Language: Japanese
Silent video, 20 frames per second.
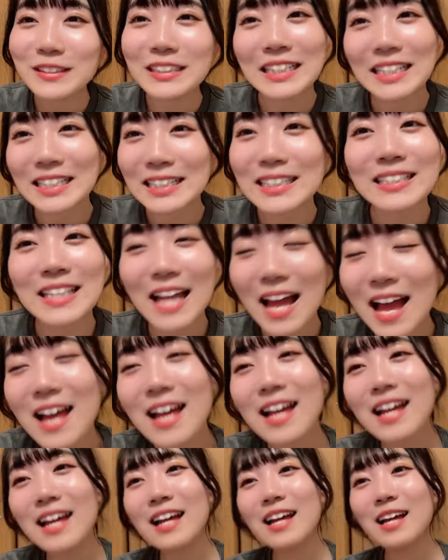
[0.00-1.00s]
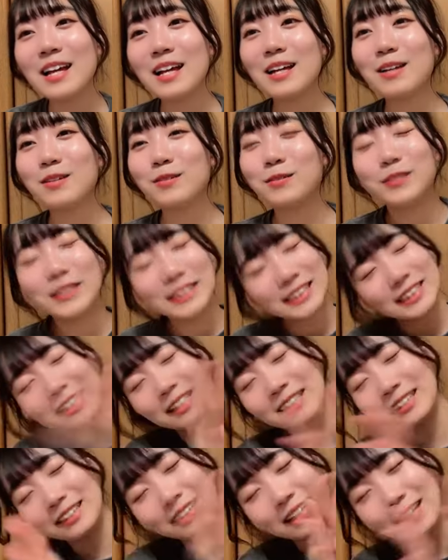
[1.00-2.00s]
ン酢でした美味し
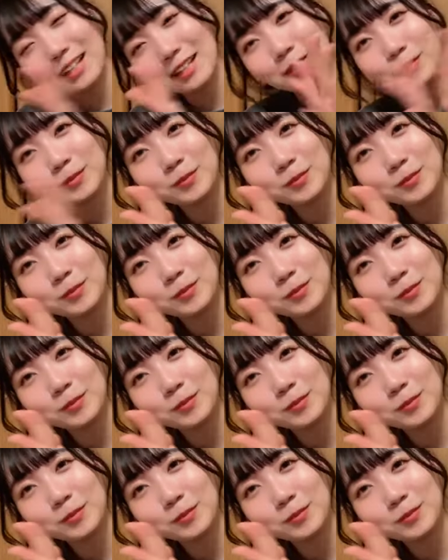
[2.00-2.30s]
かった